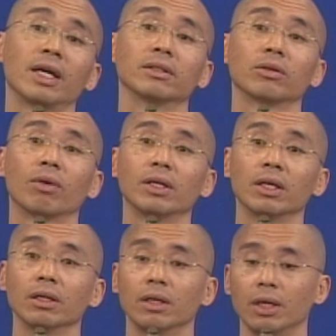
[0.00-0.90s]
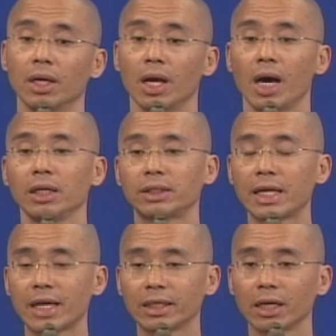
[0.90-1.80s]
样子观念，而再
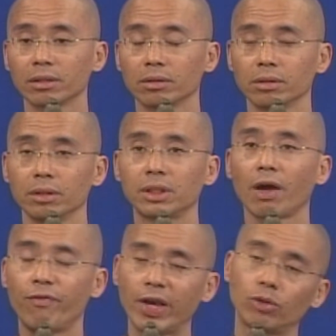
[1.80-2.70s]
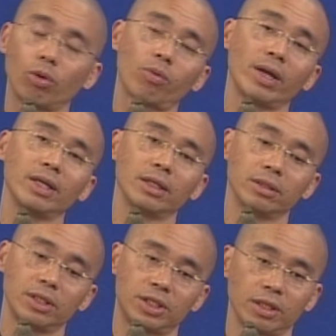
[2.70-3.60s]
加上这个吠陀观念
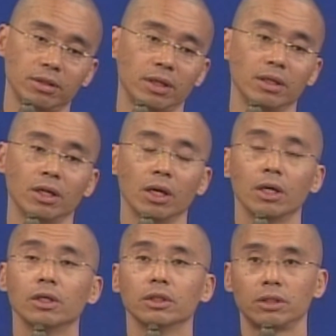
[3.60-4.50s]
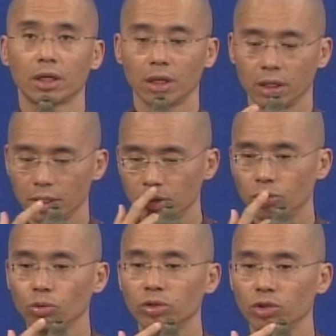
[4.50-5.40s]
形成的这个印
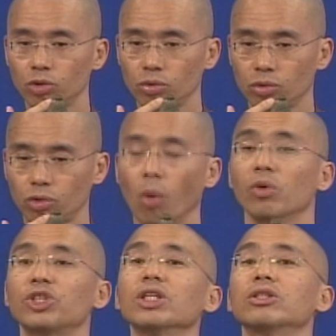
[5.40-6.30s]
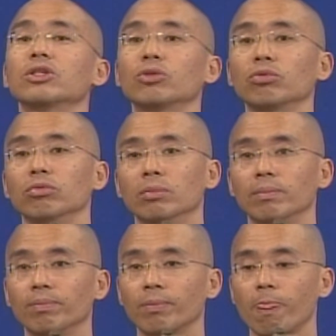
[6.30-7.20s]
度的种姓制度。
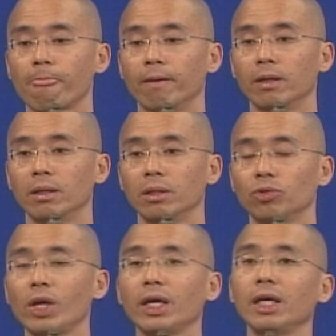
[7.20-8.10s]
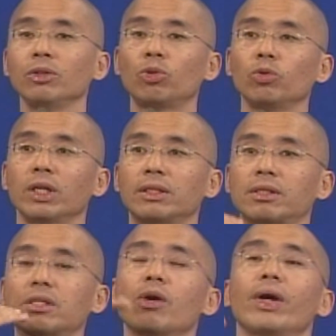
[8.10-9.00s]
所以，印度的
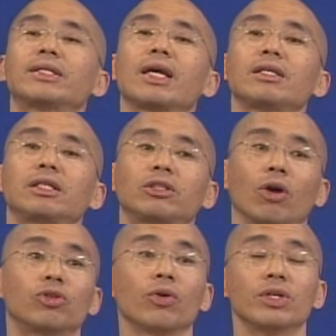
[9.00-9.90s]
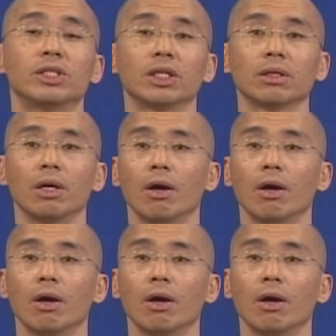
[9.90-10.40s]
社会阶级早就已经